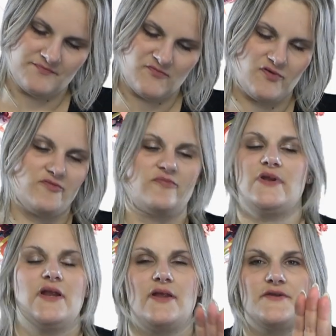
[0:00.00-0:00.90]
5
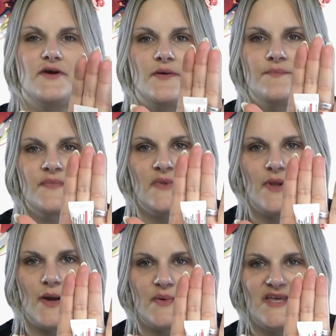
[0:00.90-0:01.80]
Milliliter.
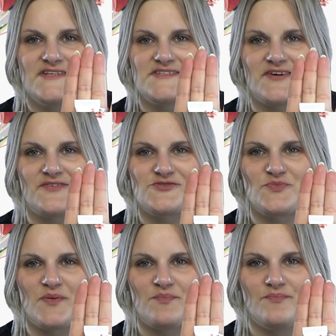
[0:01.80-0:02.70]
Ja, Kiehl's ist auch eine
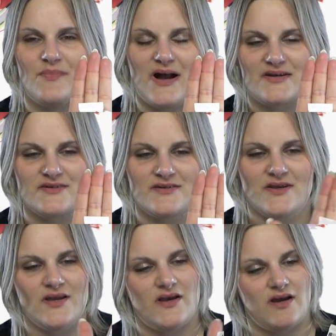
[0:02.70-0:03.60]
super Marke.
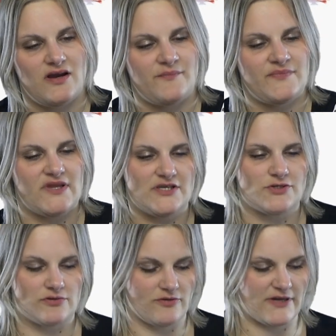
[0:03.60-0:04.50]
Ähm,
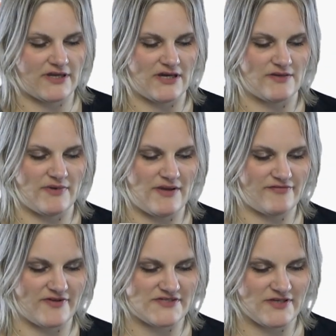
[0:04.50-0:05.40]
ich gucke nochmal gerade im
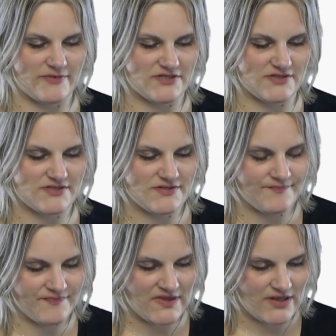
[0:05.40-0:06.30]
Heft, was hiermit ist.
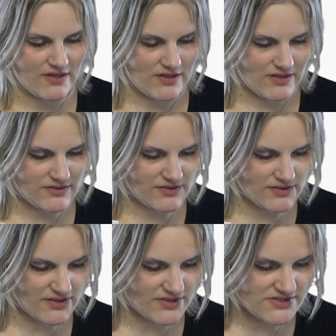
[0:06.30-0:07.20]

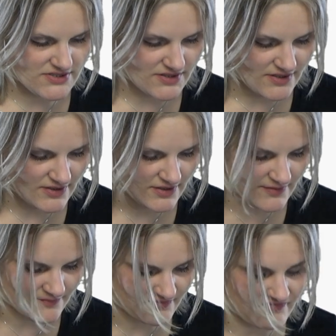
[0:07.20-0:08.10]
Das
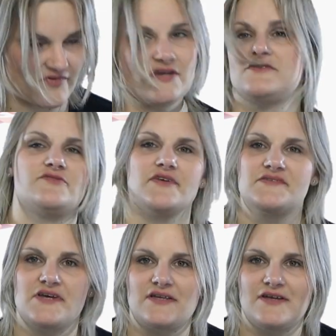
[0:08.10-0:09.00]
ähm, weiß ich wie
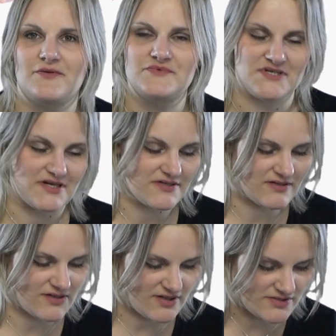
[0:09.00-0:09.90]
gesagt nicht, ob es jeder
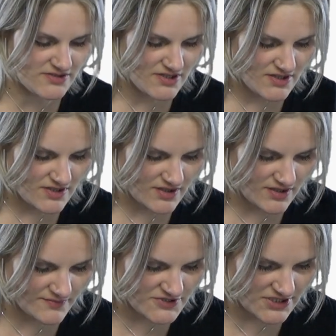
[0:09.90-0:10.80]
drin hat.
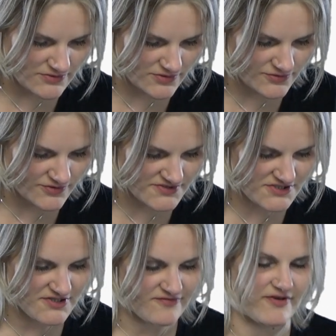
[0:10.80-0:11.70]
Ähm, 3,90 Euro
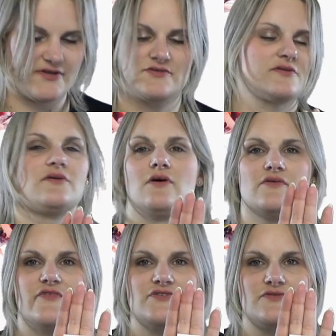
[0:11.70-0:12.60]
der Wert. Genau,
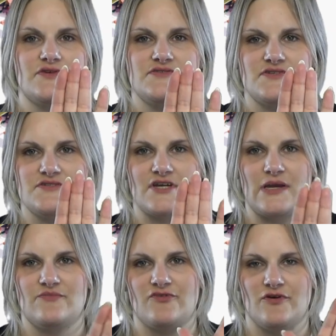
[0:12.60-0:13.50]
einfach so eine
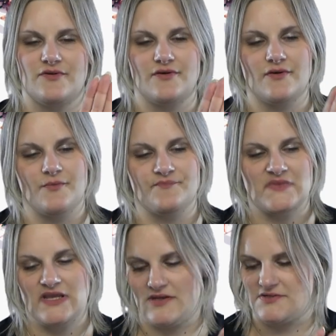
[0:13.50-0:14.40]
Gesichtscreme von ähm,
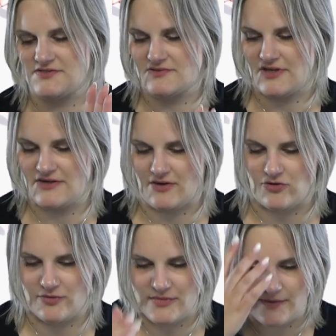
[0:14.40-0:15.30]
Kiehl's. Geht
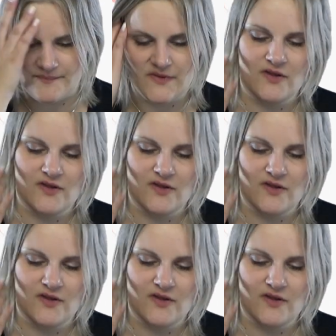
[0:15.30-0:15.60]
auch immer.